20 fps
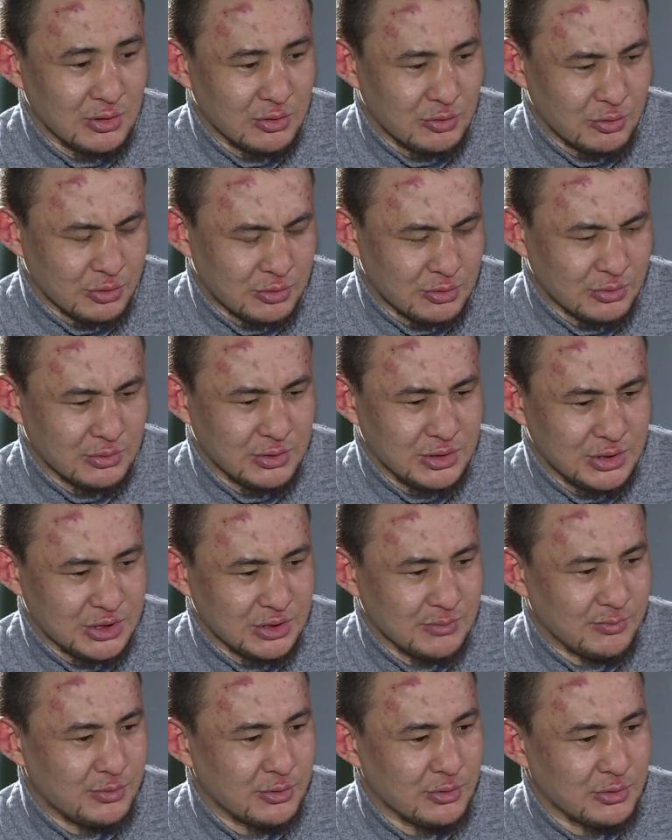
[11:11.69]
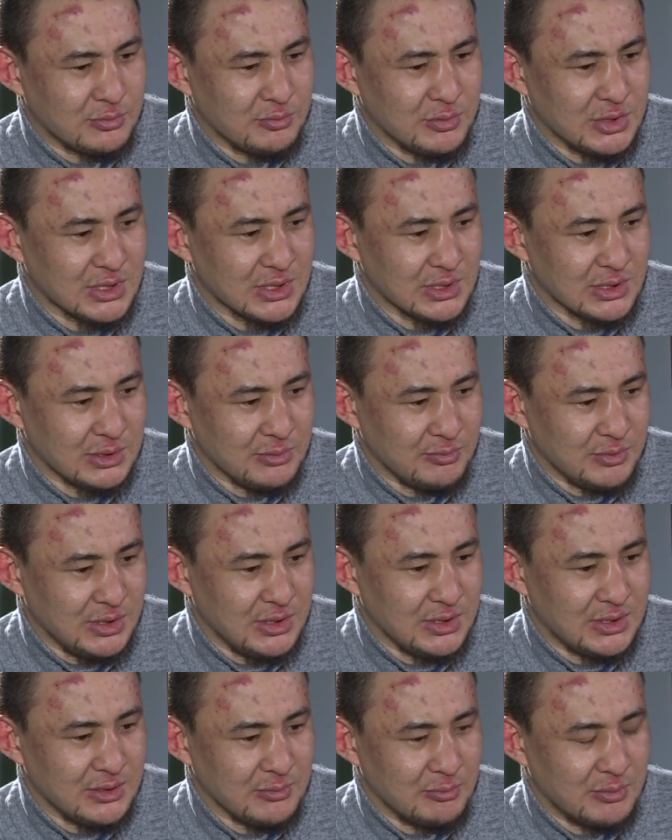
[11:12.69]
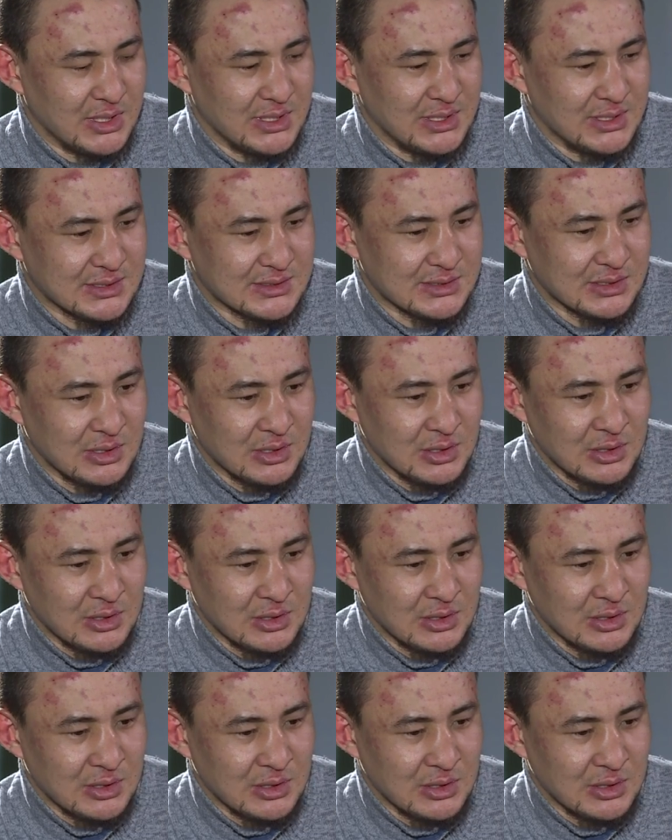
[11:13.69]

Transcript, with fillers: хоть он и чемпион мира, именитый боец.